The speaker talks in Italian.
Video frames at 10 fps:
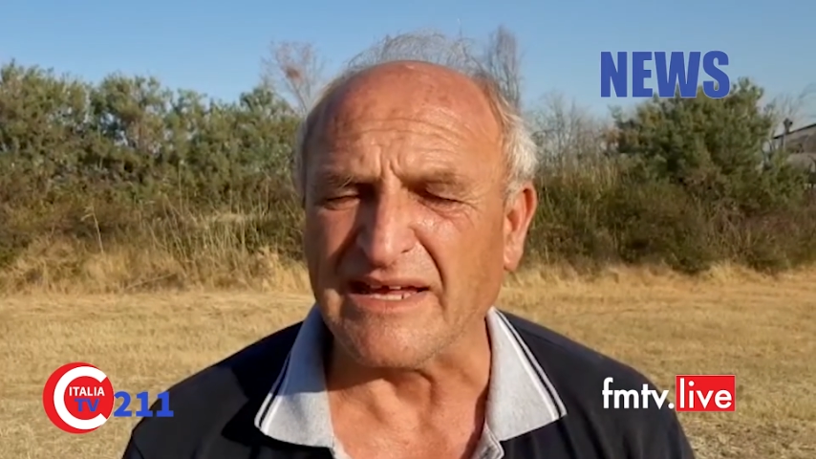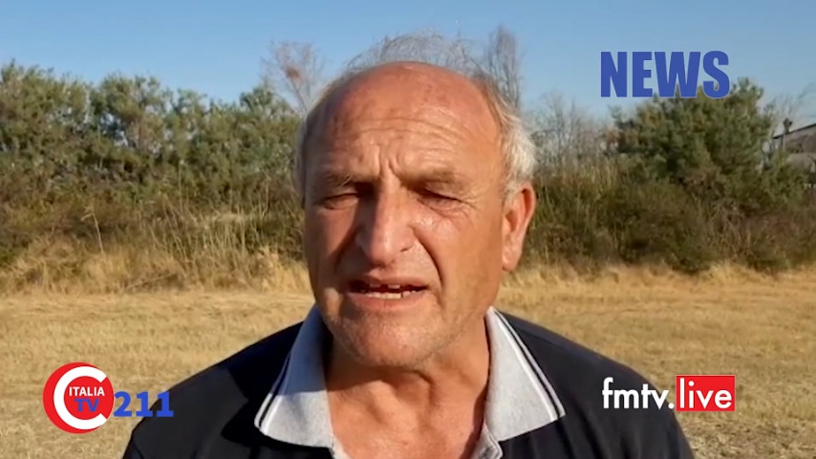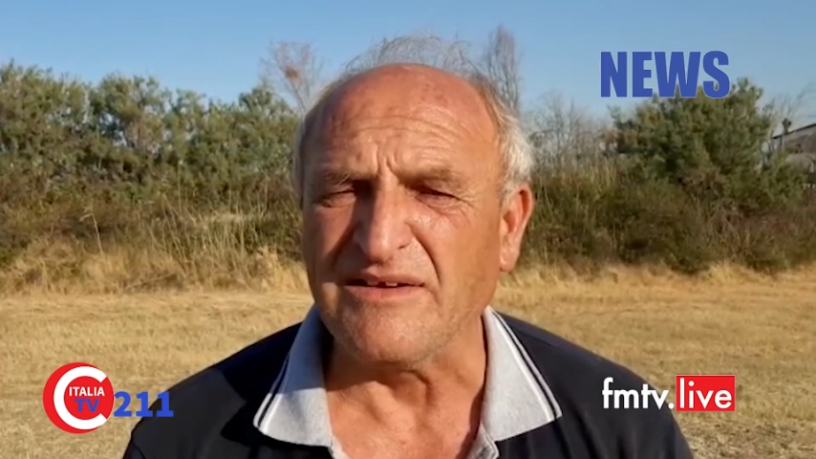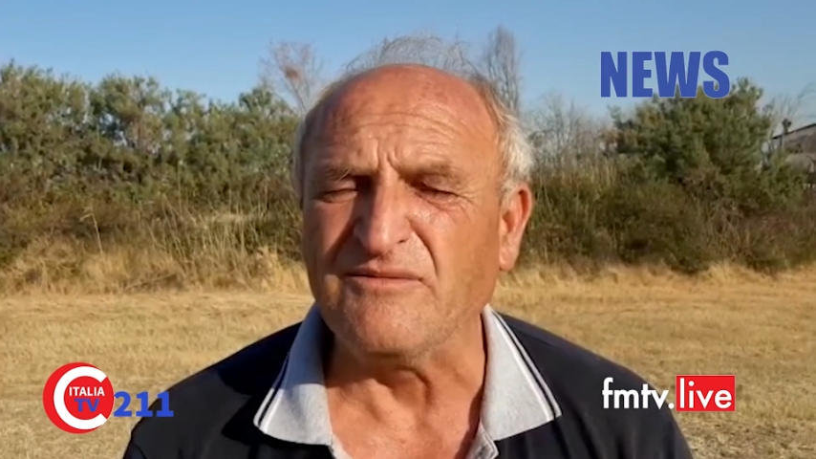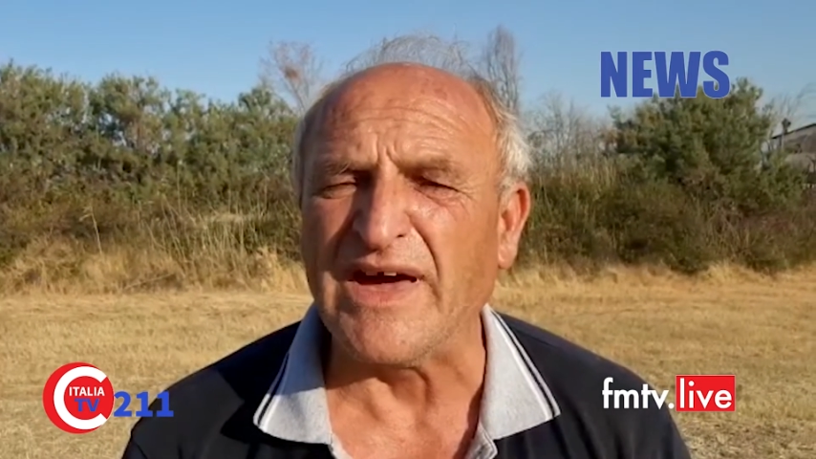
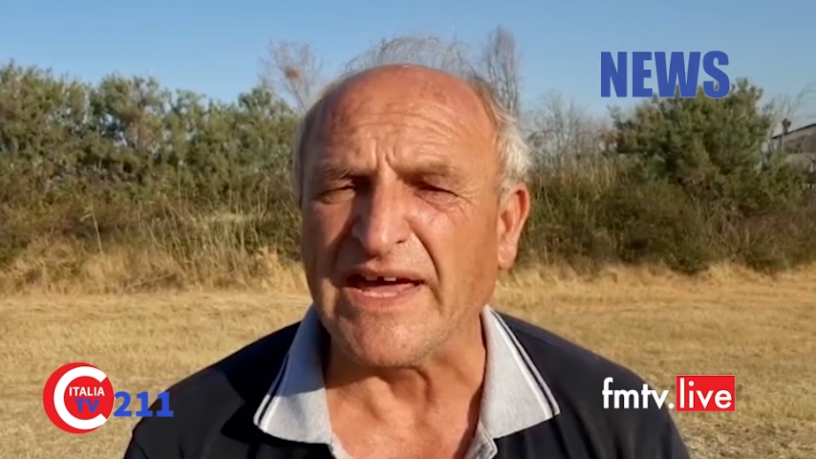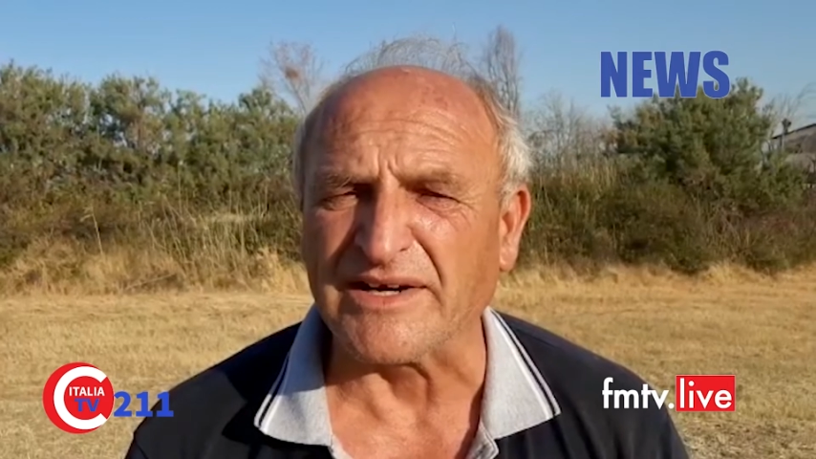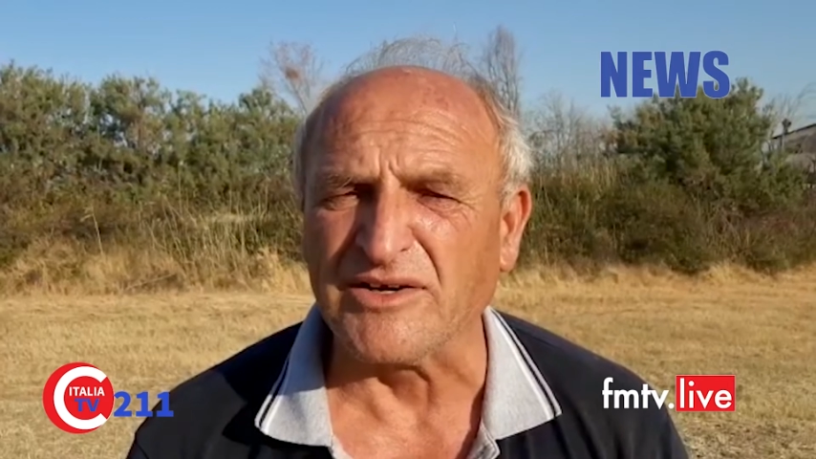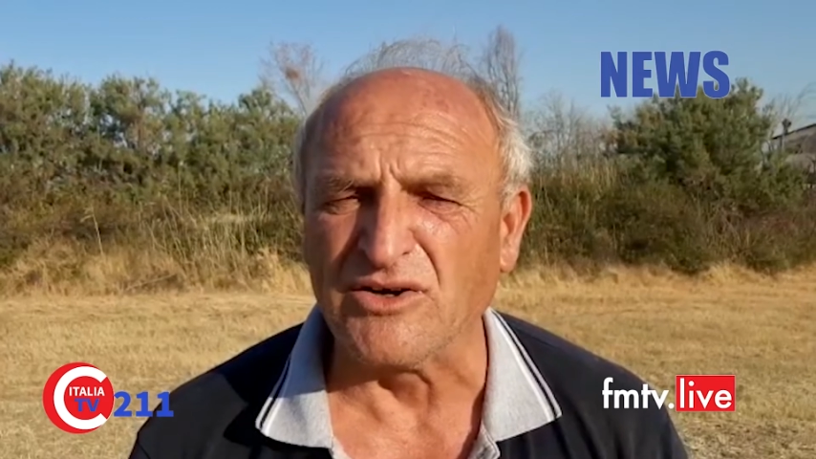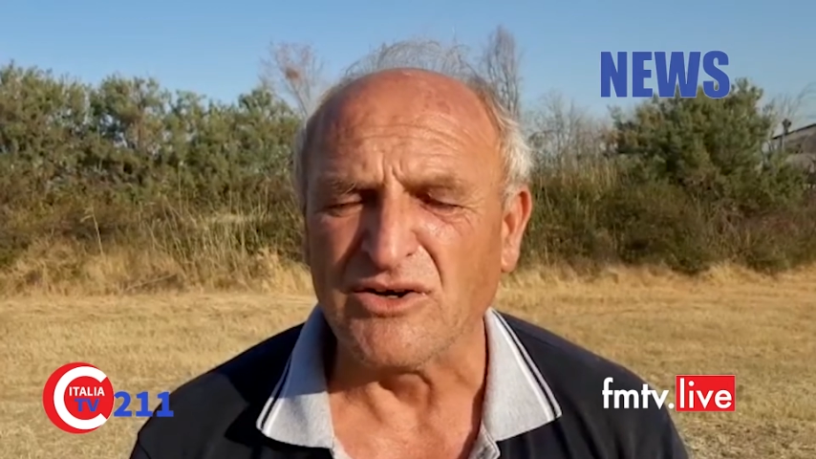
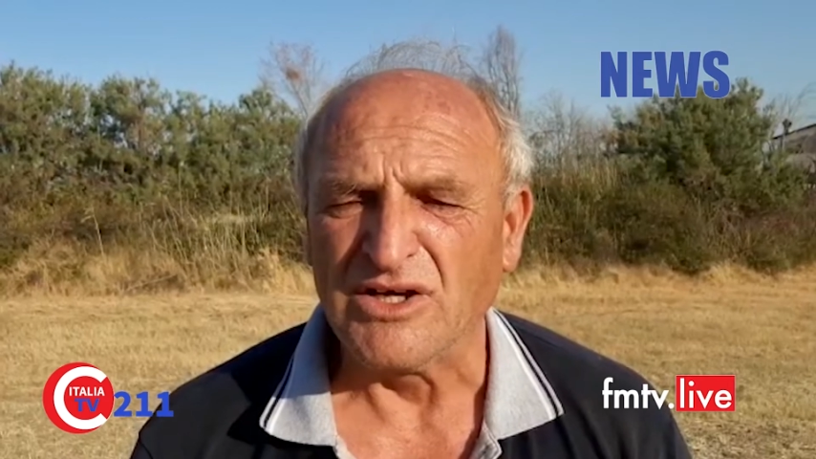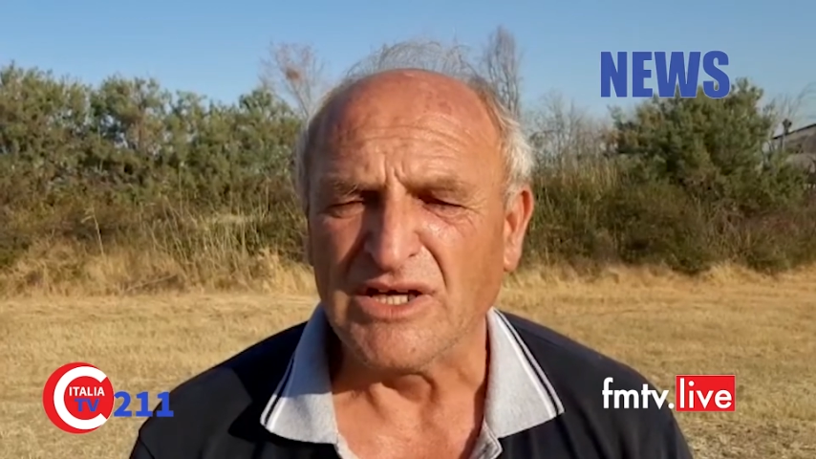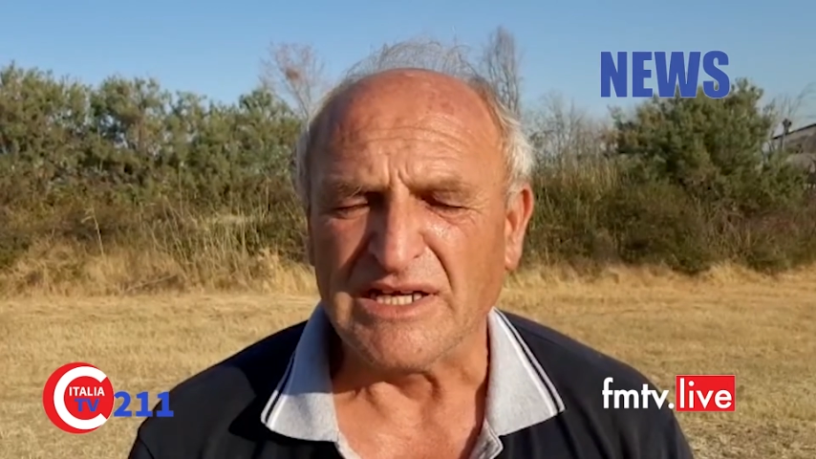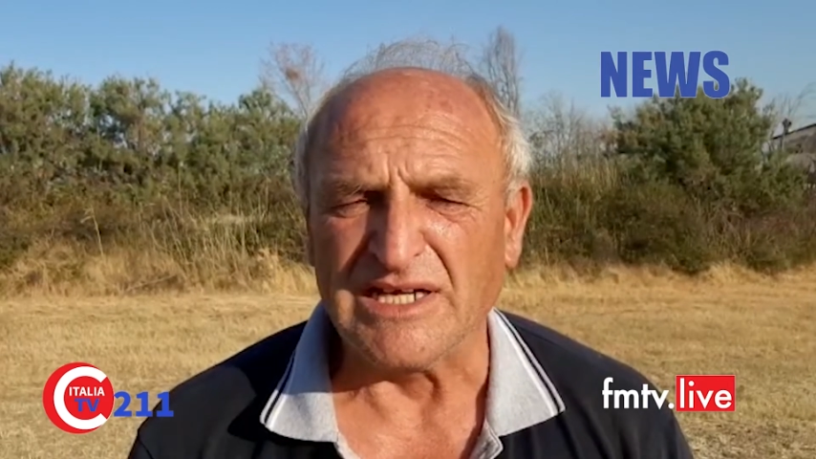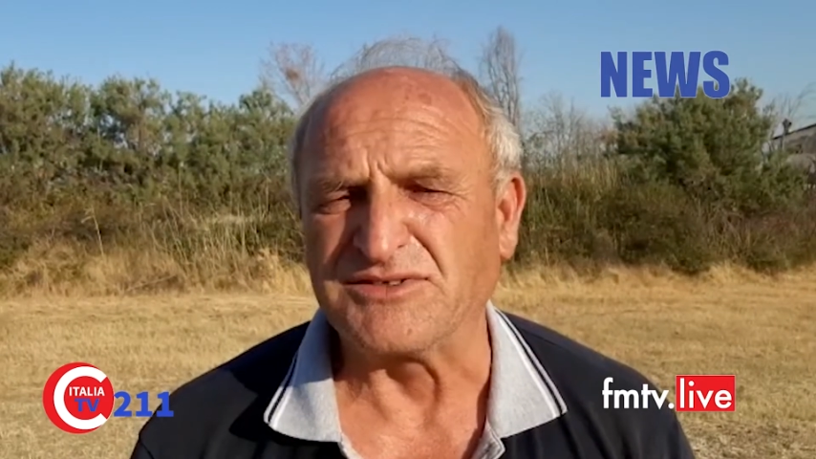l'inverno,
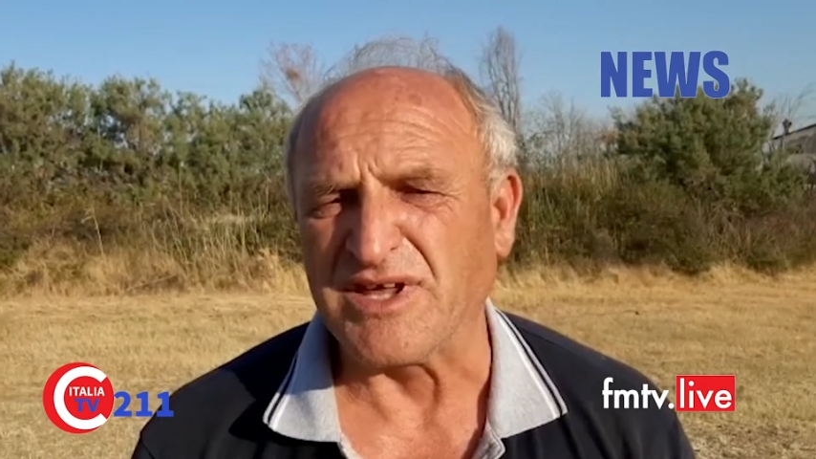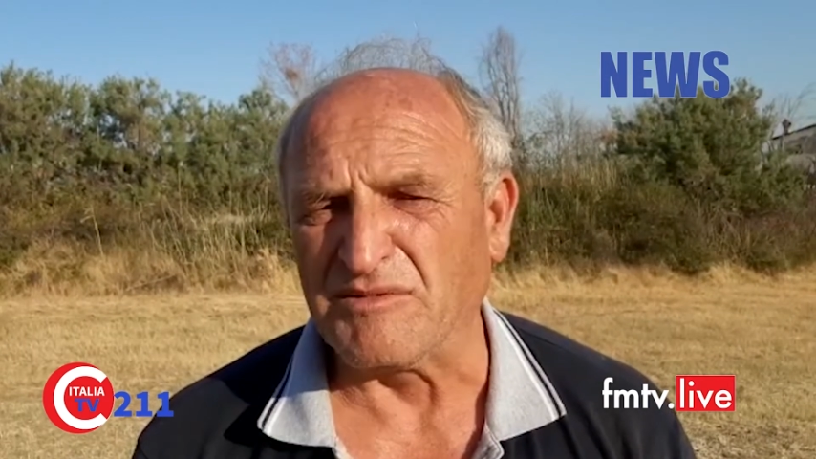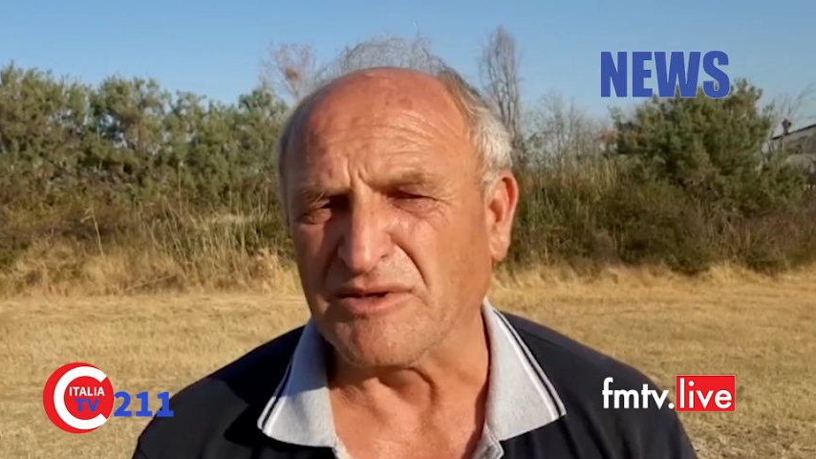le stiamo